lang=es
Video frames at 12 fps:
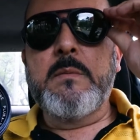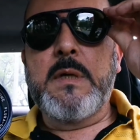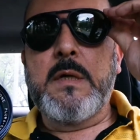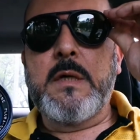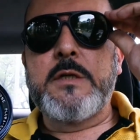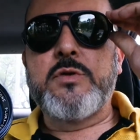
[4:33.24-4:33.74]

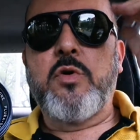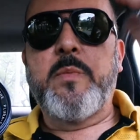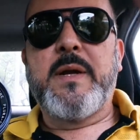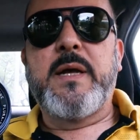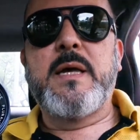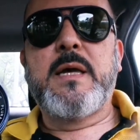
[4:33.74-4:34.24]
Eh,
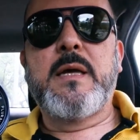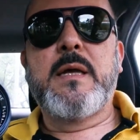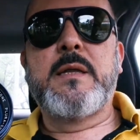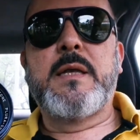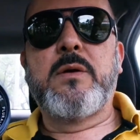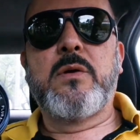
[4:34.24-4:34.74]
disculpan ahí
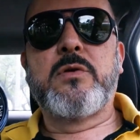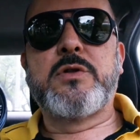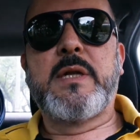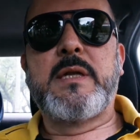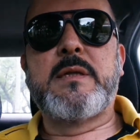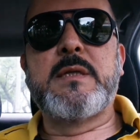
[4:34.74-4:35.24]
que tengo los
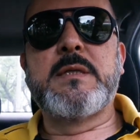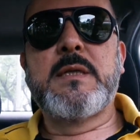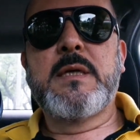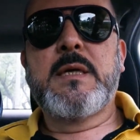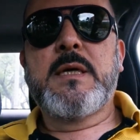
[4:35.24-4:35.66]
lentes